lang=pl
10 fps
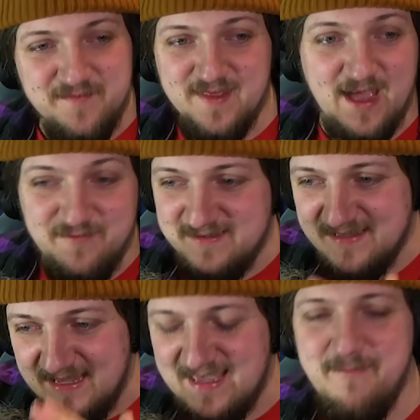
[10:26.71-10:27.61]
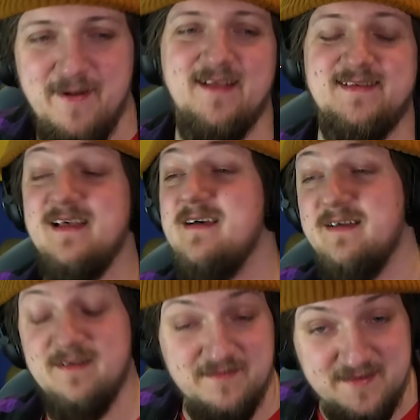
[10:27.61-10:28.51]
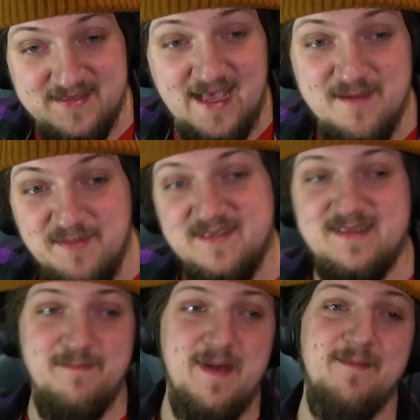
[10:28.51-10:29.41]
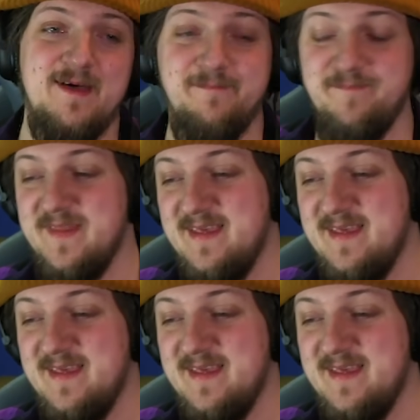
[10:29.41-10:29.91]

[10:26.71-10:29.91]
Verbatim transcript: Jak widzę takie prace, zajebiste memy.